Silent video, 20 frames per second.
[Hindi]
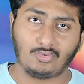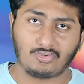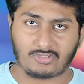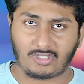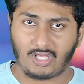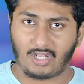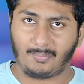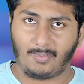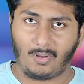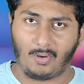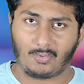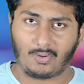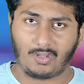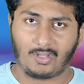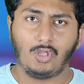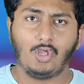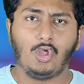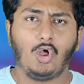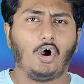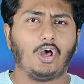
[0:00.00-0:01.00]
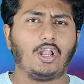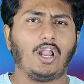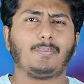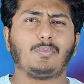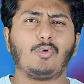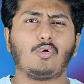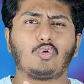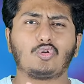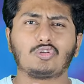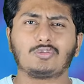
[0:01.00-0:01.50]
का यूज़ कर पाओगे और
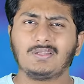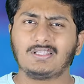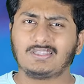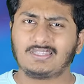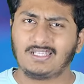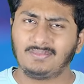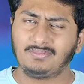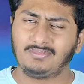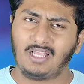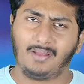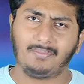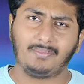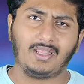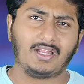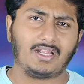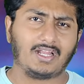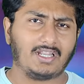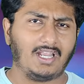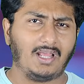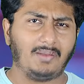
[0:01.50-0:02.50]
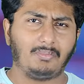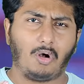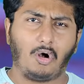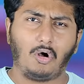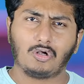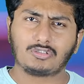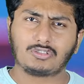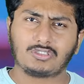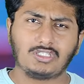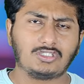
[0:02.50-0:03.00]
आपको कुछ भी तीन जाम नहीं करना है
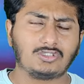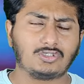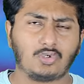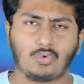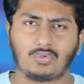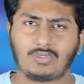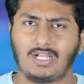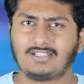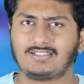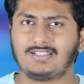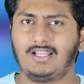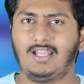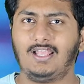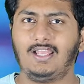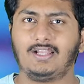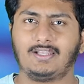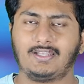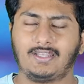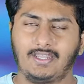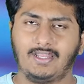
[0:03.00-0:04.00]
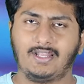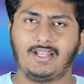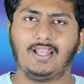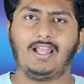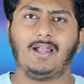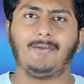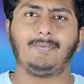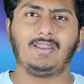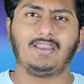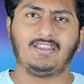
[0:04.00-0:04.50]
बहुत ही छोटा सा एक ट्रिक
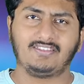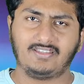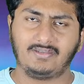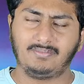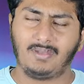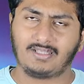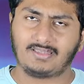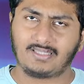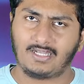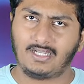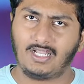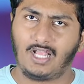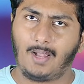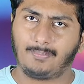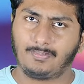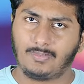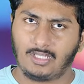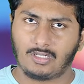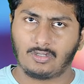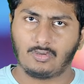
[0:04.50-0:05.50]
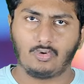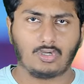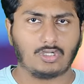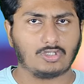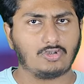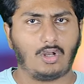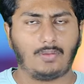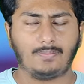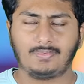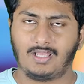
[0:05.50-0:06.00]
है या फिर इजी मेथड है आप देख
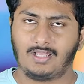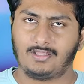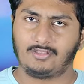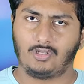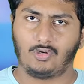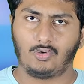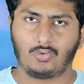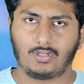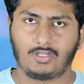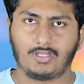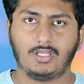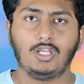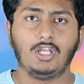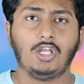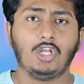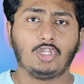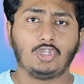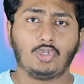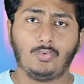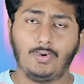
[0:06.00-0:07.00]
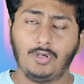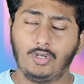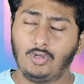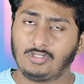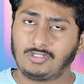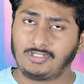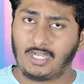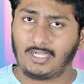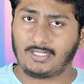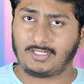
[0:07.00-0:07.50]
लोगे तो आप जान जाओगे तो
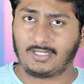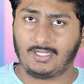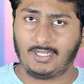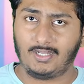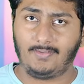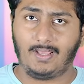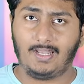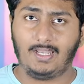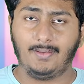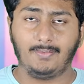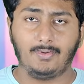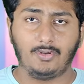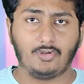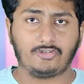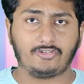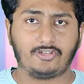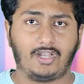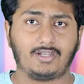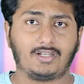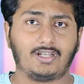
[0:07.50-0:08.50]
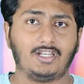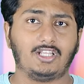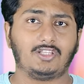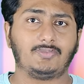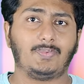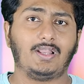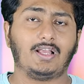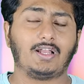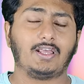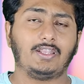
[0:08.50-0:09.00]
वीडियो स्टार्ट करने वाले वीडियो स्टार्ट करने
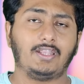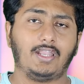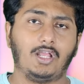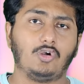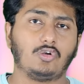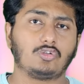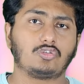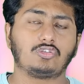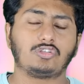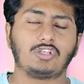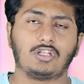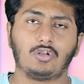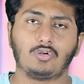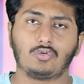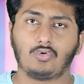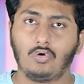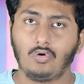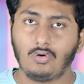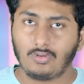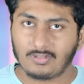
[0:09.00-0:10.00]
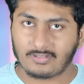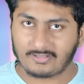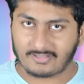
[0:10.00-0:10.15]
से पहले अगर नए हो तो चैनल को